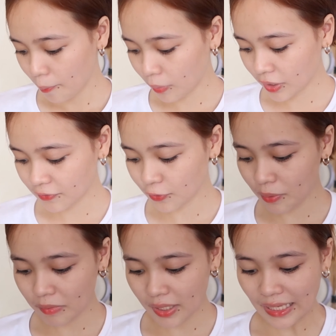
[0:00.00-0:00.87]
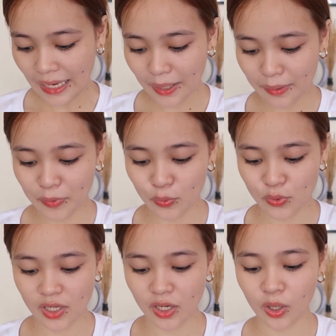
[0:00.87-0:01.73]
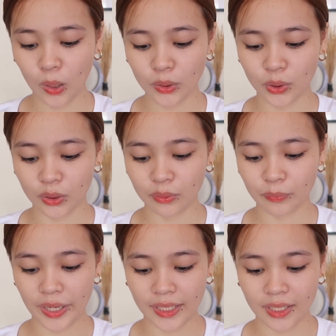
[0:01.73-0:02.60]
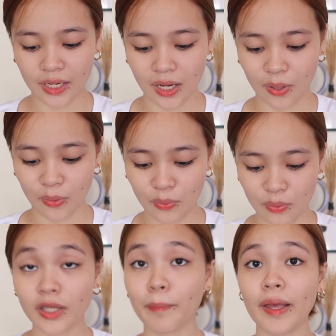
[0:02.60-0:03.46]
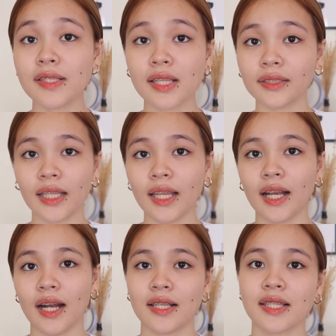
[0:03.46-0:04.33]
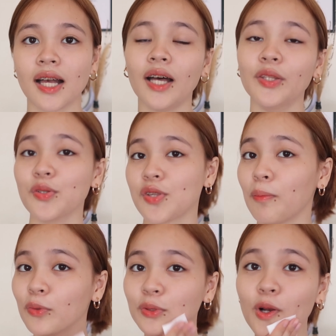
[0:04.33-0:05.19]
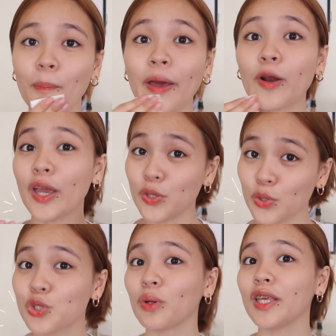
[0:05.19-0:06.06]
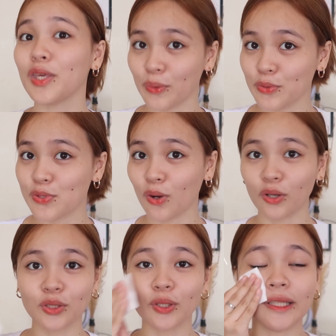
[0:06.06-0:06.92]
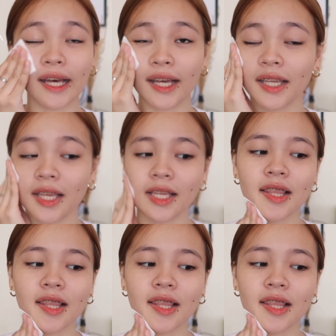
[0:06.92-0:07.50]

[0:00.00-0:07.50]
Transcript: But for me, I'm using cotton right now. Depends lang talaga sa, ano, sa mood ko. Pero I usually use cotton, ha?